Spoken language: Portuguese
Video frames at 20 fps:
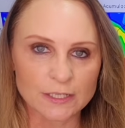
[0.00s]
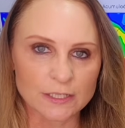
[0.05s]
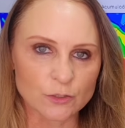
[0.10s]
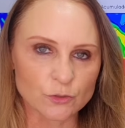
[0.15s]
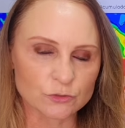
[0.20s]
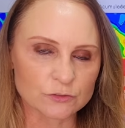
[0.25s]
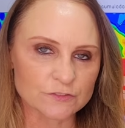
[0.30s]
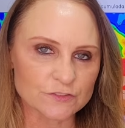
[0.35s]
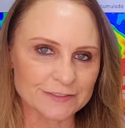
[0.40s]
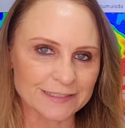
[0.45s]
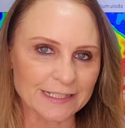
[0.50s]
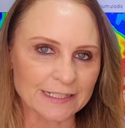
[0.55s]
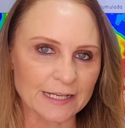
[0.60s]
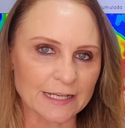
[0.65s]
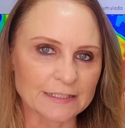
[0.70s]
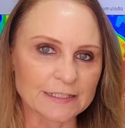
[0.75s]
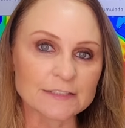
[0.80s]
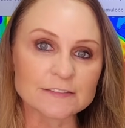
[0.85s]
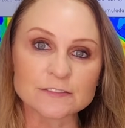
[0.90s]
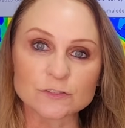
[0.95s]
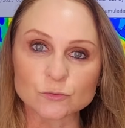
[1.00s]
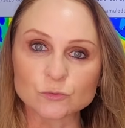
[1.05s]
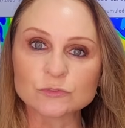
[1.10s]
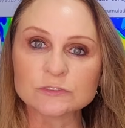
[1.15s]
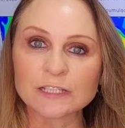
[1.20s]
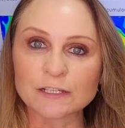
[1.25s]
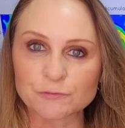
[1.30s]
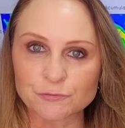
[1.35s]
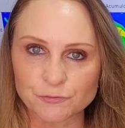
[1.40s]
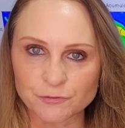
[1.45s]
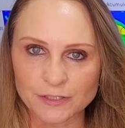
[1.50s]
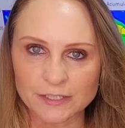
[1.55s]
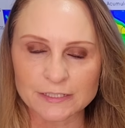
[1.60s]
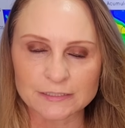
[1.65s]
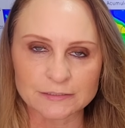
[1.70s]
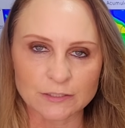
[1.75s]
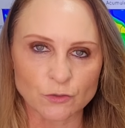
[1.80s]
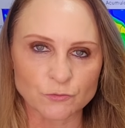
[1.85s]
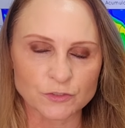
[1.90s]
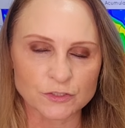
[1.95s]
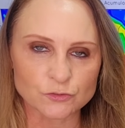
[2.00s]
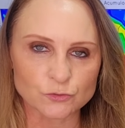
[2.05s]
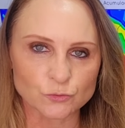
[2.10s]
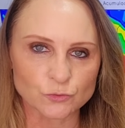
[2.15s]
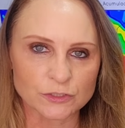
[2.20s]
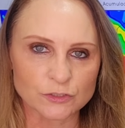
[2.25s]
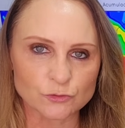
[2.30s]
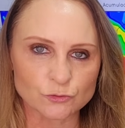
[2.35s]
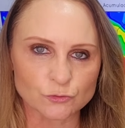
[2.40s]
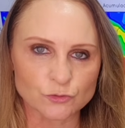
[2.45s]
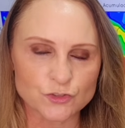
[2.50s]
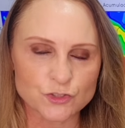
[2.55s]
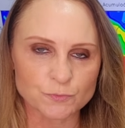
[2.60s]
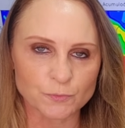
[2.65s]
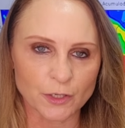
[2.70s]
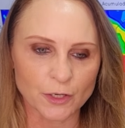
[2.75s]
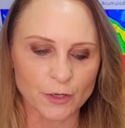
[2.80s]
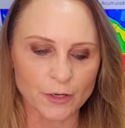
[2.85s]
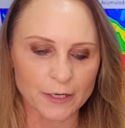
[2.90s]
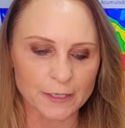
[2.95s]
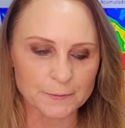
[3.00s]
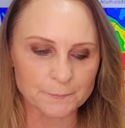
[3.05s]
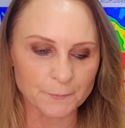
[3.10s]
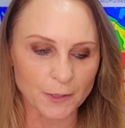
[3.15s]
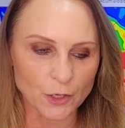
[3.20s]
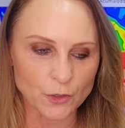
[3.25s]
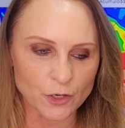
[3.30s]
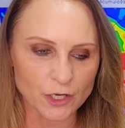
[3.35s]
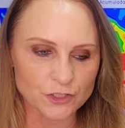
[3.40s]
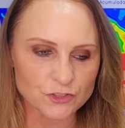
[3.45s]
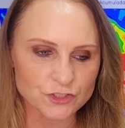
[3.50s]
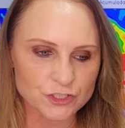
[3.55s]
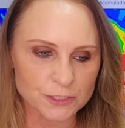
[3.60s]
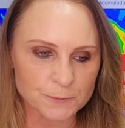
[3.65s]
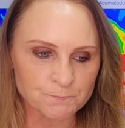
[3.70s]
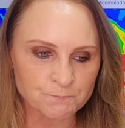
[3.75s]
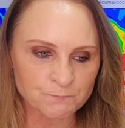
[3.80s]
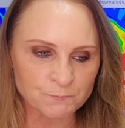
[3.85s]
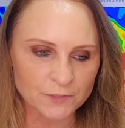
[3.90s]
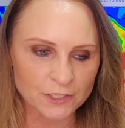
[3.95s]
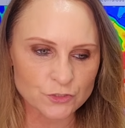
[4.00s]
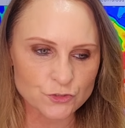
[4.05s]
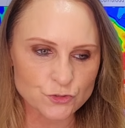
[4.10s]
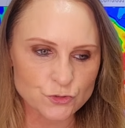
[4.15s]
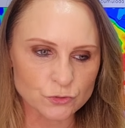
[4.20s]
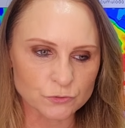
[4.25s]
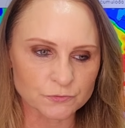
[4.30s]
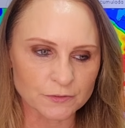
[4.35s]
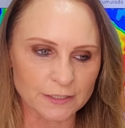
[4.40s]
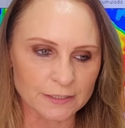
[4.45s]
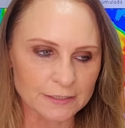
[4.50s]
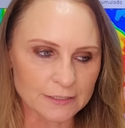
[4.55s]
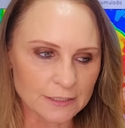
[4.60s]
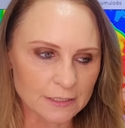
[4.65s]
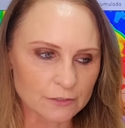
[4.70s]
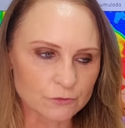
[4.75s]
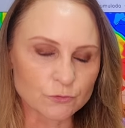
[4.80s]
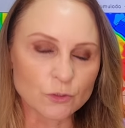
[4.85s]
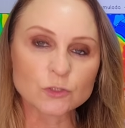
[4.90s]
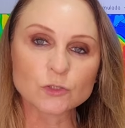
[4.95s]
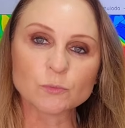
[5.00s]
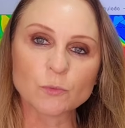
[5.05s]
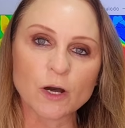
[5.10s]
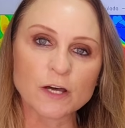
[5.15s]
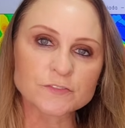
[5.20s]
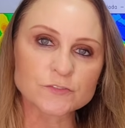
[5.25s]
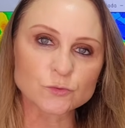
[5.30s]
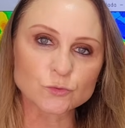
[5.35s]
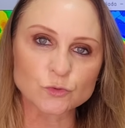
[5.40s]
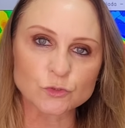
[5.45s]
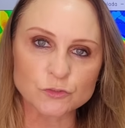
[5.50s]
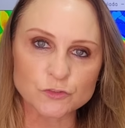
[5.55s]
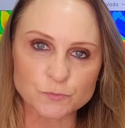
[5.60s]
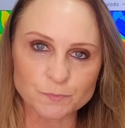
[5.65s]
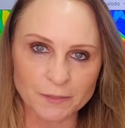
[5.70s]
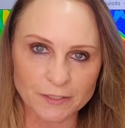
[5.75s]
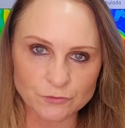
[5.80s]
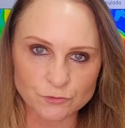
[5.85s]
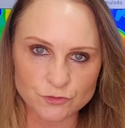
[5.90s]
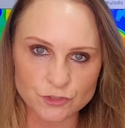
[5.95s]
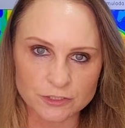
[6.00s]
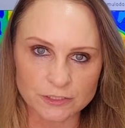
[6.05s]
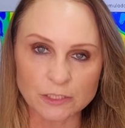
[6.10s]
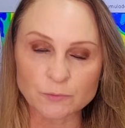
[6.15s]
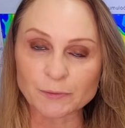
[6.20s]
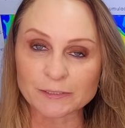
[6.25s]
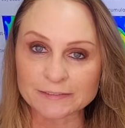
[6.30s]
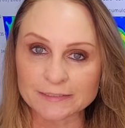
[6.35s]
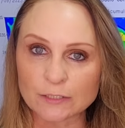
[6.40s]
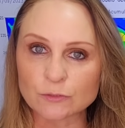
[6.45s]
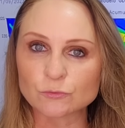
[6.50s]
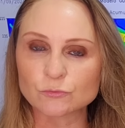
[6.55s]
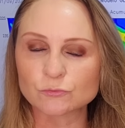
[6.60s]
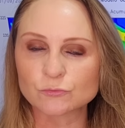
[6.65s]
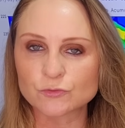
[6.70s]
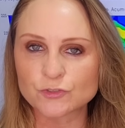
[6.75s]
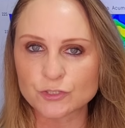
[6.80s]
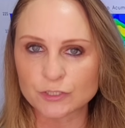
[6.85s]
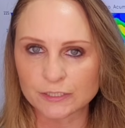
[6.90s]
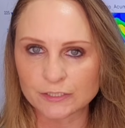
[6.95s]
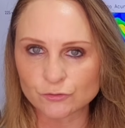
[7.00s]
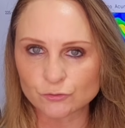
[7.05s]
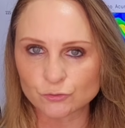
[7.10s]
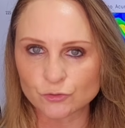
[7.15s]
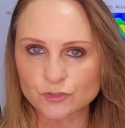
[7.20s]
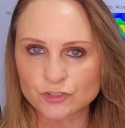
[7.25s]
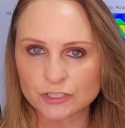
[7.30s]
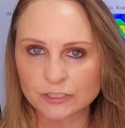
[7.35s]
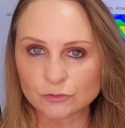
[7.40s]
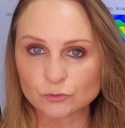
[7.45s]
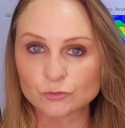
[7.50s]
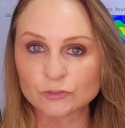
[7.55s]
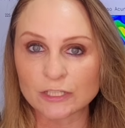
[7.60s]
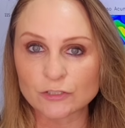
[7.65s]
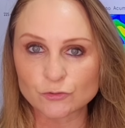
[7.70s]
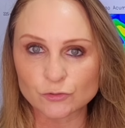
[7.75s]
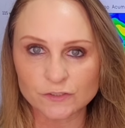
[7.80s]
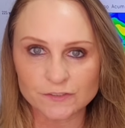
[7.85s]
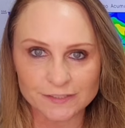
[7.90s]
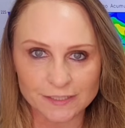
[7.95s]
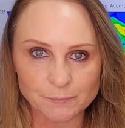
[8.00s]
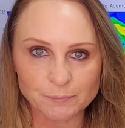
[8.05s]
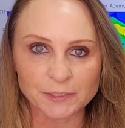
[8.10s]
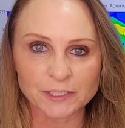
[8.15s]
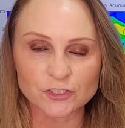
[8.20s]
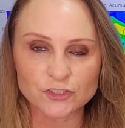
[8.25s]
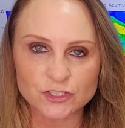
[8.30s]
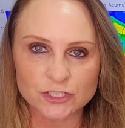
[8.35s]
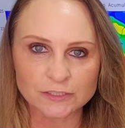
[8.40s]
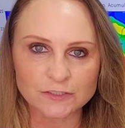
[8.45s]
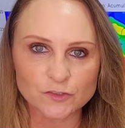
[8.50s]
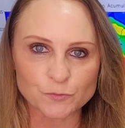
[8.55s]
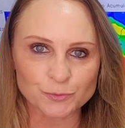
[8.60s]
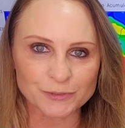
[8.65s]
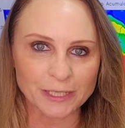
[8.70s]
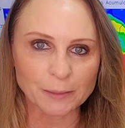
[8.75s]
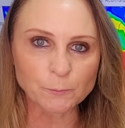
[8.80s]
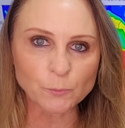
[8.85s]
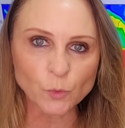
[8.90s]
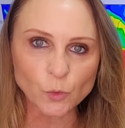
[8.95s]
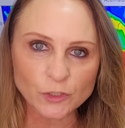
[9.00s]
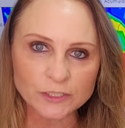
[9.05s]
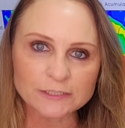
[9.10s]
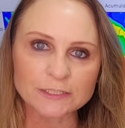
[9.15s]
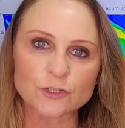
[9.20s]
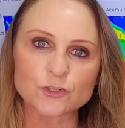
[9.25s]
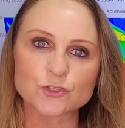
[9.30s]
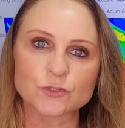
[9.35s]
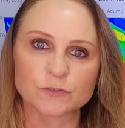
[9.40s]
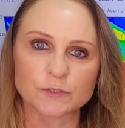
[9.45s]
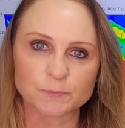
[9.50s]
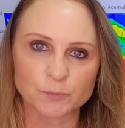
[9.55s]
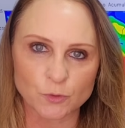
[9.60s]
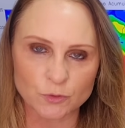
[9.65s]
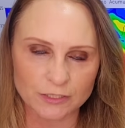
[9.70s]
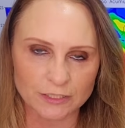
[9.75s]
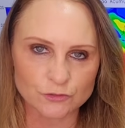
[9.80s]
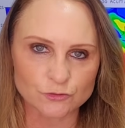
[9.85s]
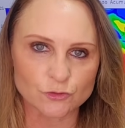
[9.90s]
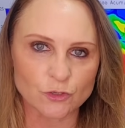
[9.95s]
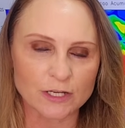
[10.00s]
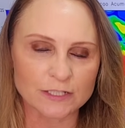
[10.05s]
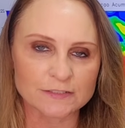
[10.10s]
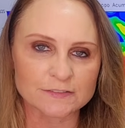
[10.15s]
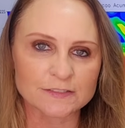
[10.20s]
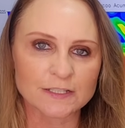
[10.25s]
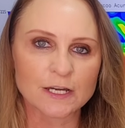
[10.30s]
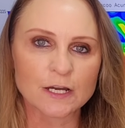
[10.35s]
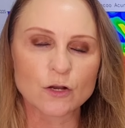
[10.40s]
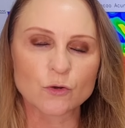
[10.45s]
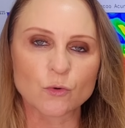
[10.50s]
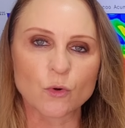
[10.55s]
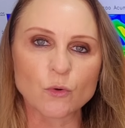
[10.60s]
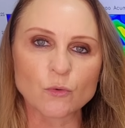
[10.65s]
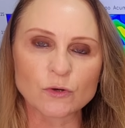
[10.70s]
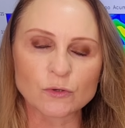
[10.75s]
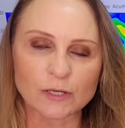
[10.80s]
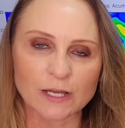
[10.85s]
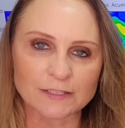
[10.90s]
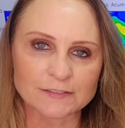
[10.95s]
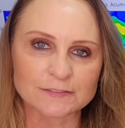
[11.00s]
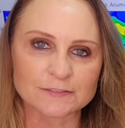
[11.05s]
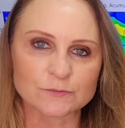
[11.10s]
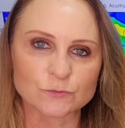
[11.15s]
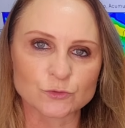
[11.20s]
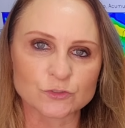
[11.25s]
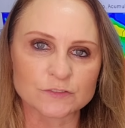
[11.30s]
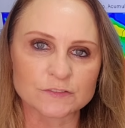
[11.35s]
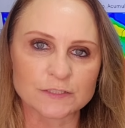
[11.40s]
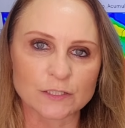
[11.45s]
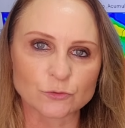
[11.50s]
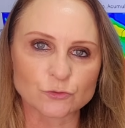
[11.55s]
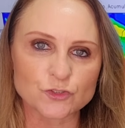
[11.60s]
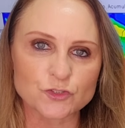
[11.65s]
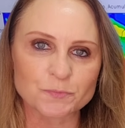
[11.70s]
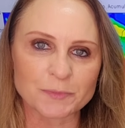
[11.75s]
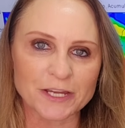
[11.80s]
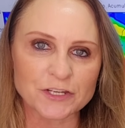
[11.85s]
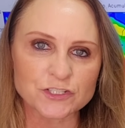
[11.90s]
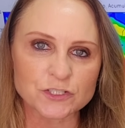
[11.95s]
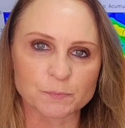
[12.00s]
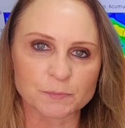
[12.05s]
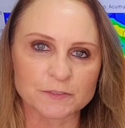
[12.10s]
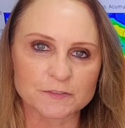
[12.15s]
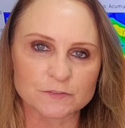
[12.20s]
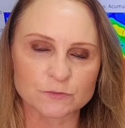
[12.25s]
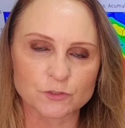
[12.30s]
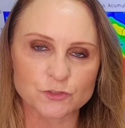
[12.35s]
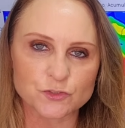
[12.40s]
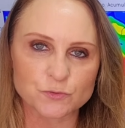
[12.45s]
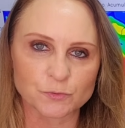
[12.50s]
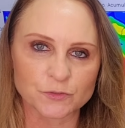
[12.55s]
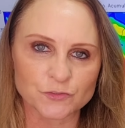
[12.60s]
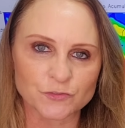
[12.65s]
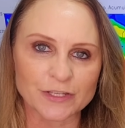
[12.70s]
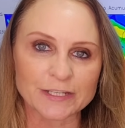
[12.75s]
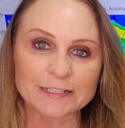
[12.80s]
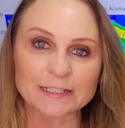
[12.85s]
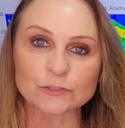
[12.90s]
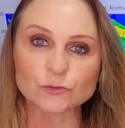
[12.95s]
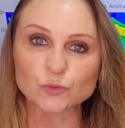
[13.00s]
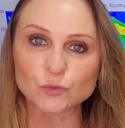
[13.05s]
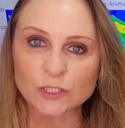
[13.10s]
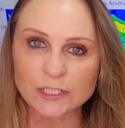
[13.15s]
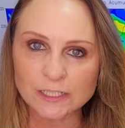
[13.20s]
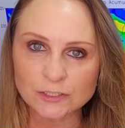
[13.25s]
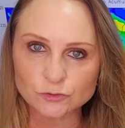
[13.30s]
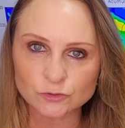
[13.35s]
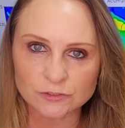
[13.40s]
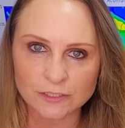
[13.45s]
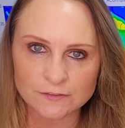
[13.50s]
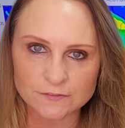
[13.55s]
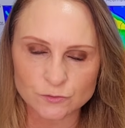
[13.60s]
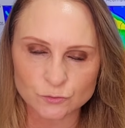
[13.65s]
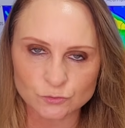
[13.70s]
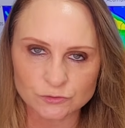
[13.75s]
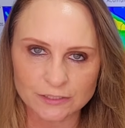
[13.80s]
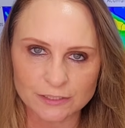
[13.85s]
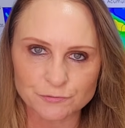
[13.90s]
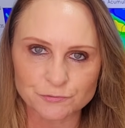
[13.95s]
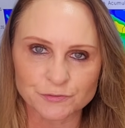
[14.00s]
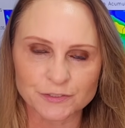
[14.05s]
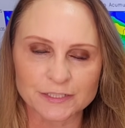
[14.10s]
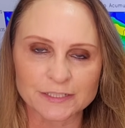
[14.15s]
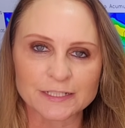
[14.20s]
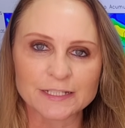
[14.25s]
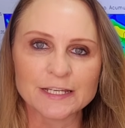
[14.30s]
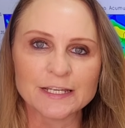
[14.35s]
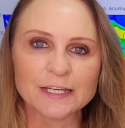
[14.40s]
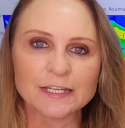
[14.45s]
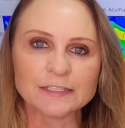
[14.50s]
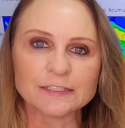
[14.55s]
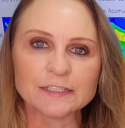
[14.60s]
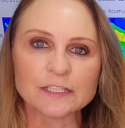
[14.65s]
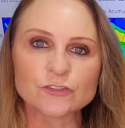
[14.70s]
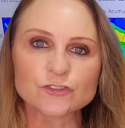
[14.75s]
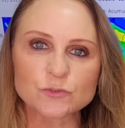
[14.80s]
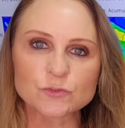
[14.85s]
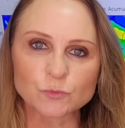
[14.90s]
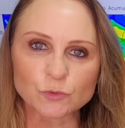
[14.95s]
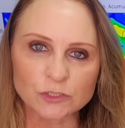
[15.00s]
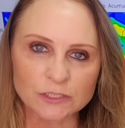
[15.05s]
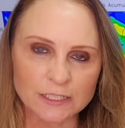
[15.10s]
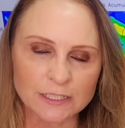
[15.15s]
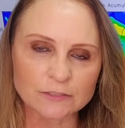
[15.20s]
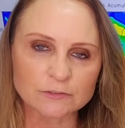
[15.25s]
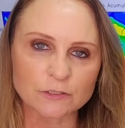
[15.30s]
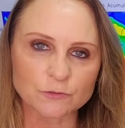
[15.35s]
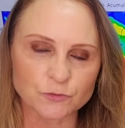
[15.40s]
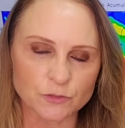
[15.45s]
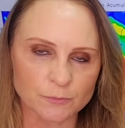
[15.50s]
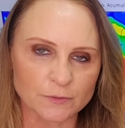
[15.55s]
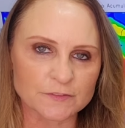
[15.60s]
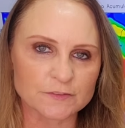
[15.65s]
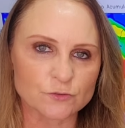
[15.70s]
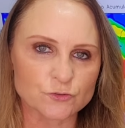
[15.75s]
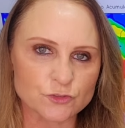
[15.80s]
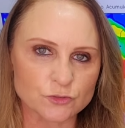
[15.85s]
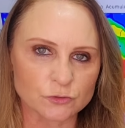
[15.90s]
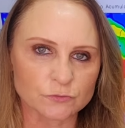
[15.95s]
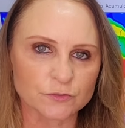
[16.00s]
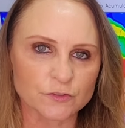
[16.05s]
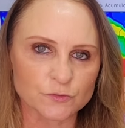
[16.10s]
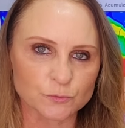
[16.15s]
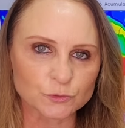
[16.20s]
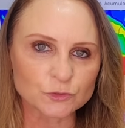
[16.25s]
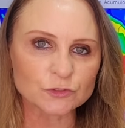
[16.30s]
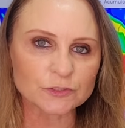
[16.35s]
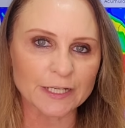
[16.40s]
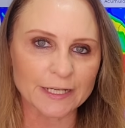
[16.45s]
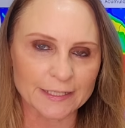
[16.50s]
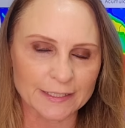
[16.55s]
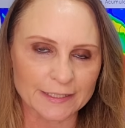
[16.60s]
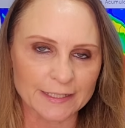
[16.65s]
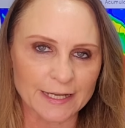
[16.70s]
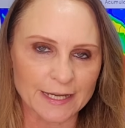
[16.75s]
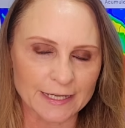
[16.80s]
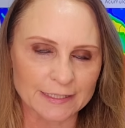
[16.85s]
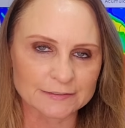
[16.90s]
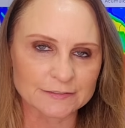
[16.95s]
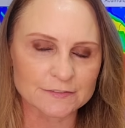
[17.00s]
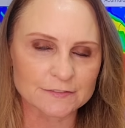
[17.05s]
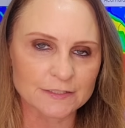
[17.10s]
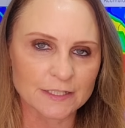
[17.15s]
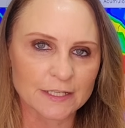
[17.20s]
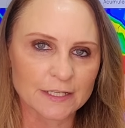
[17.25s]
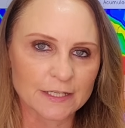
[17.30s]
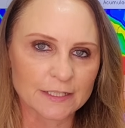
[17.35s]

Eu destacaria segunda-feira, talvez com risco de maior, maior de chuva volumosa no curto espaço de tempo, até com risco de inundações repentinas, porque é muita chuva em poucas horas, com o centro de baixa pressão atmosférica atuando na segunda-feira e estimulando a formação de nuvens muito carregadas.